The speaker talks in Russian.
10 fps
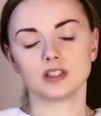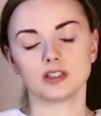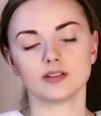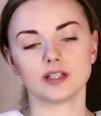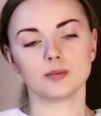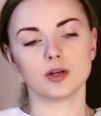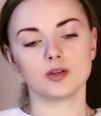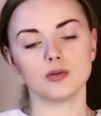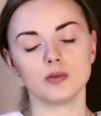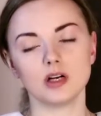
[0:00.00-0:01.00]
говорим о
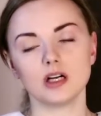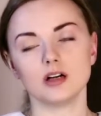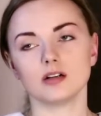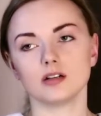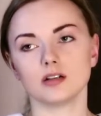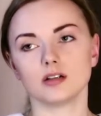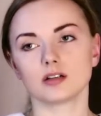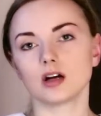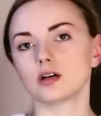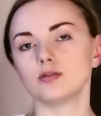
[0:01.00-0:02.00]
нем, э,
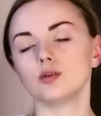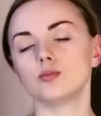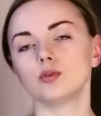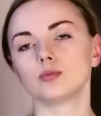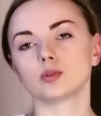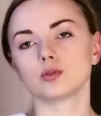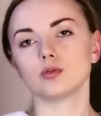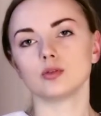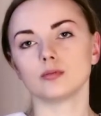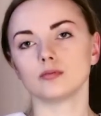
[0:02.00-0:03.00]
как и в любом
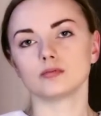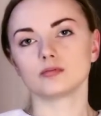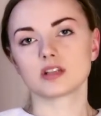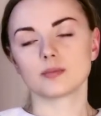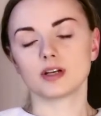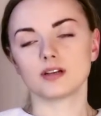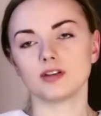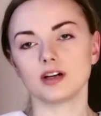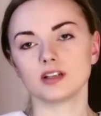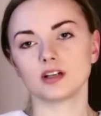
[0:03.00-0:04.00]
другом
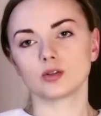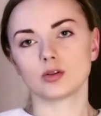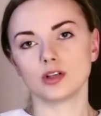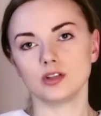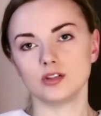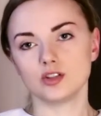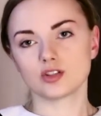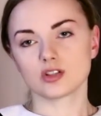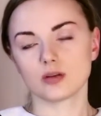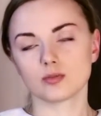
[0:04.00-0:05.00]
заболевании, которое
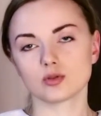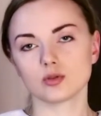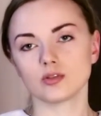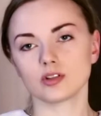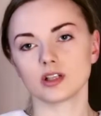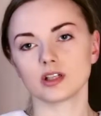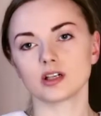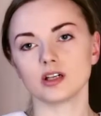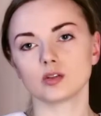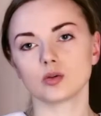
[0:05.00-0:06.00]
генетически обусловлено,
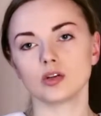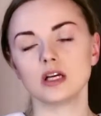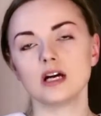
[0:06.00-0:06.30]
играет роль,